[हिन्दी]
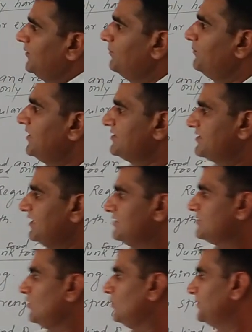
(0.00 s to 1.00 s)

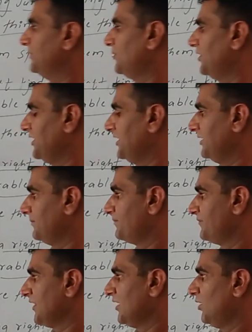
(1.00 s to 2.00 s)
मसल्स ऑफ द बॉडी
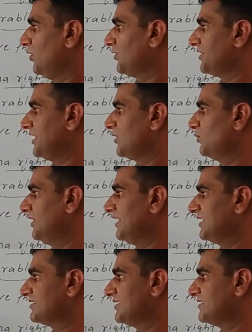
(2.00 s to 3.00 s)
और रेगुलर
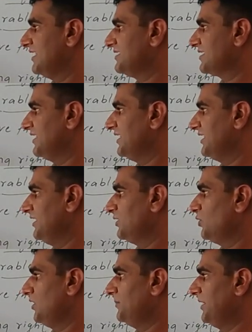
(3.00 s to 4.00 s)
एक्सरसाइज करेंगे
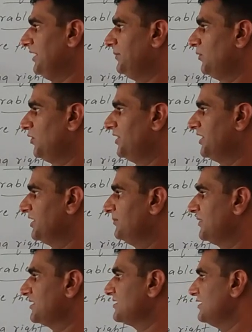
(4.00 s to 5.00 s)
तो हमारी बॉडी की
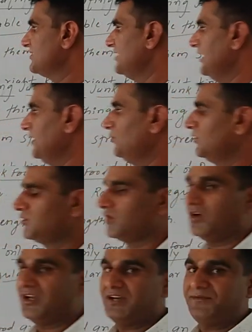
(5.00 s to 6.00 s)
मसल्स हैं वो
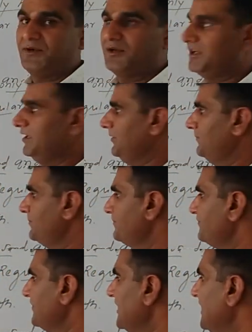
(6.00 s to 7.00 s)
टॉन अप होंगी
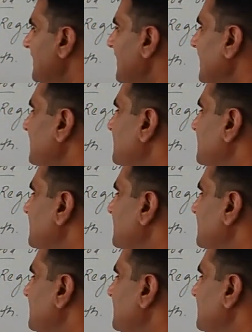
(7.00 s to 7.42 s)
एंड